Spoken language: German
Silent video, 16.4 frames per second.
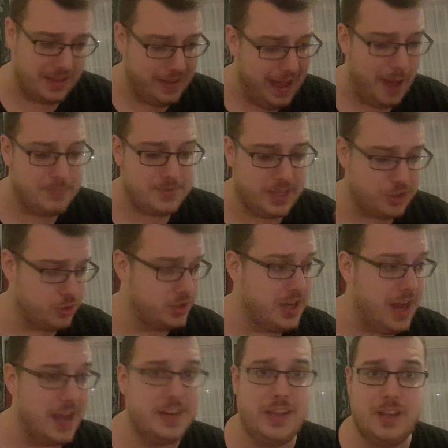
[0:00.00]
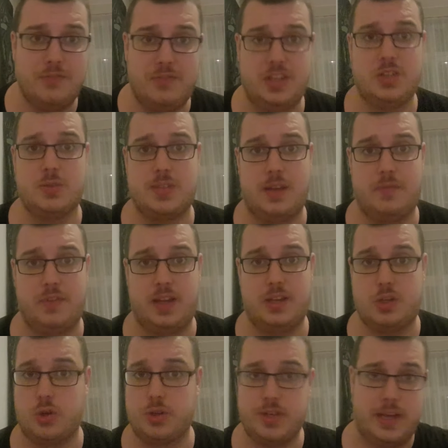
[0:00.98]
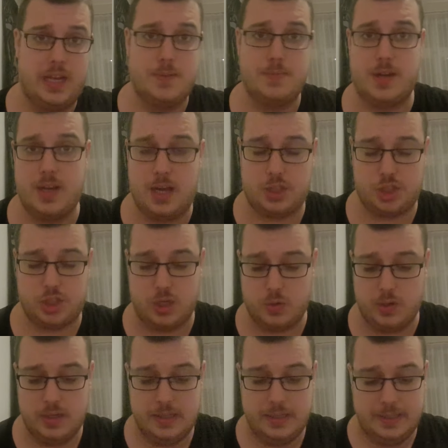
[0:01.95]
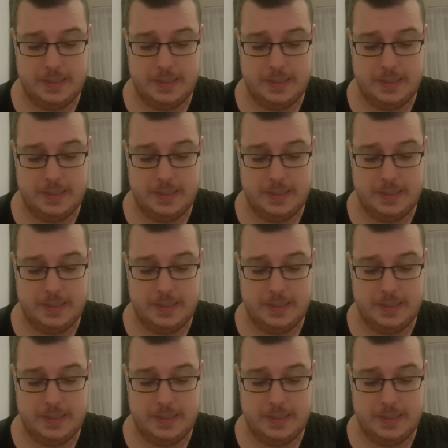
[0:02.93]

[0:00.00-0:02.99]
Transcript: habe es ja schon in einigen Videos erwähnt, könnt ihr gerne mal nachschauen.